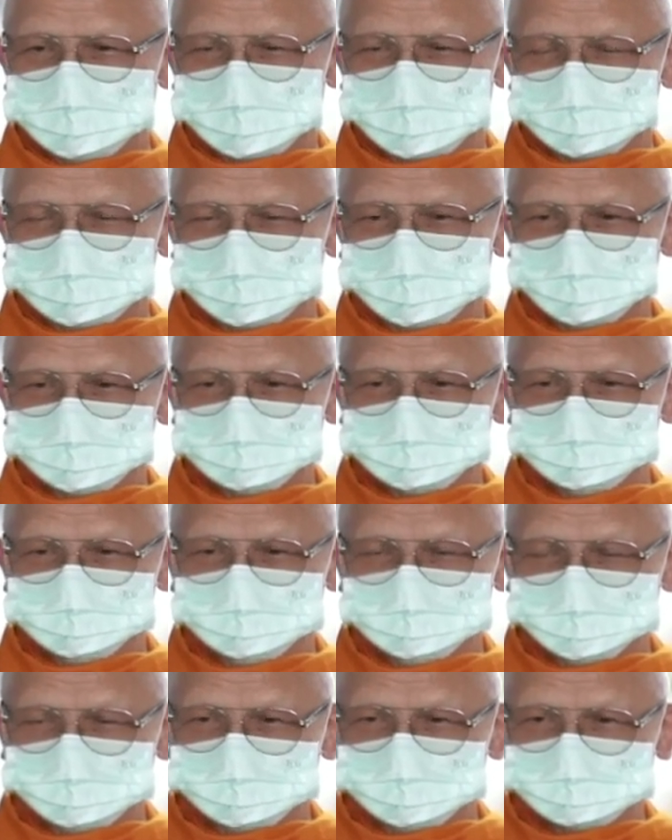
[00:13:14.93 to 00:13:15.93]
นั่นก็คือ
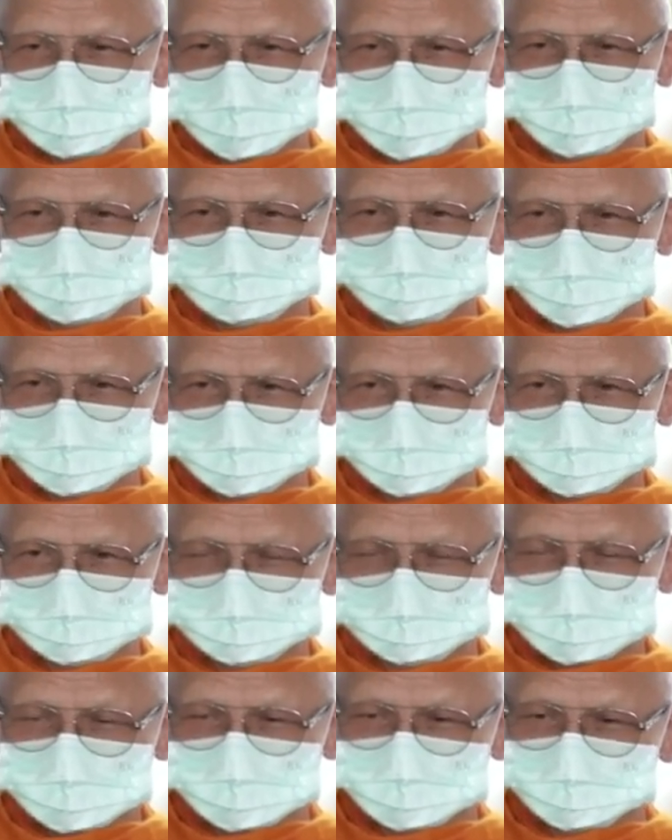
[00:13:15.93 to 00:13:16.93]
พระพุทธพ
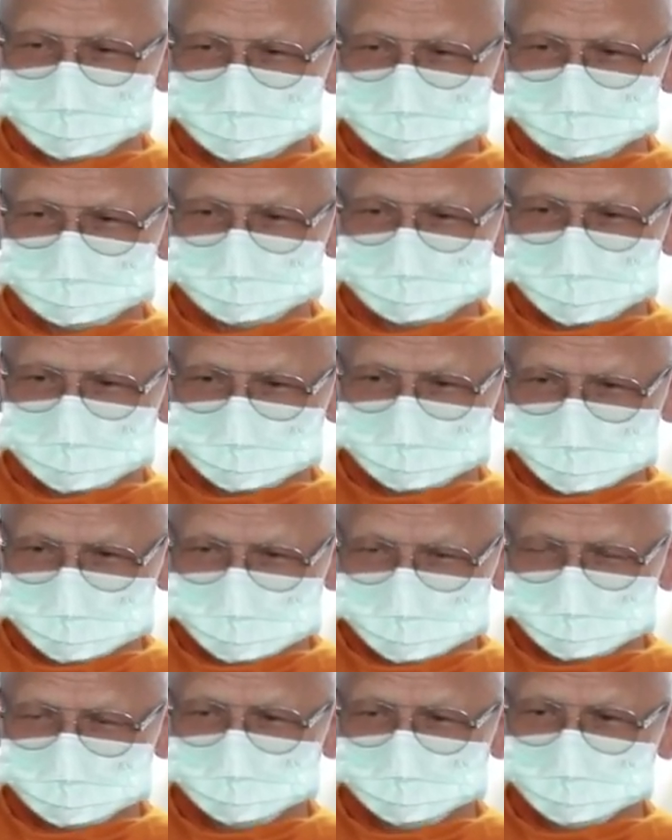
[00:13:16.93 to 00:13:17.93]
ระธรรมพระสงฆ์
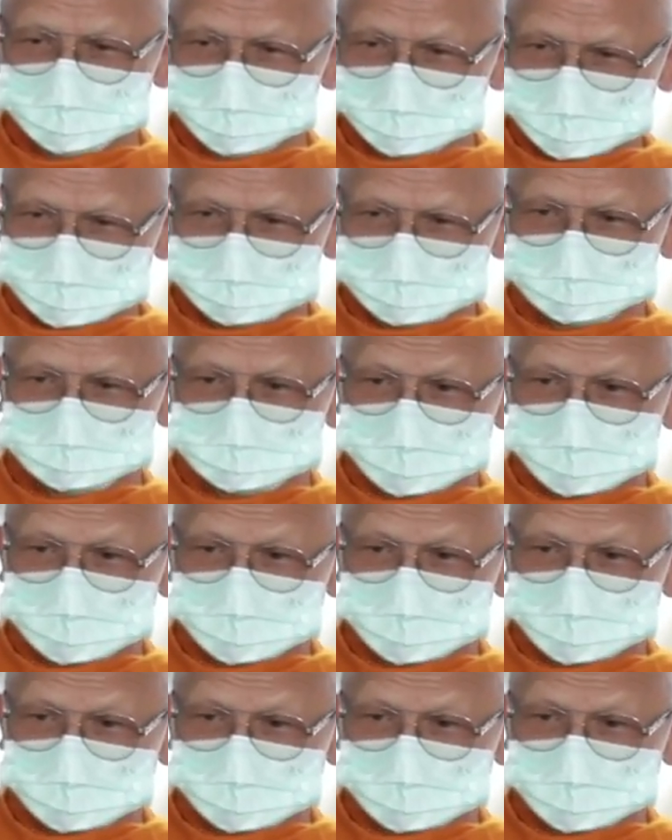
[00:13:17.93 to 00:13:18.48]
อยู่ในใจ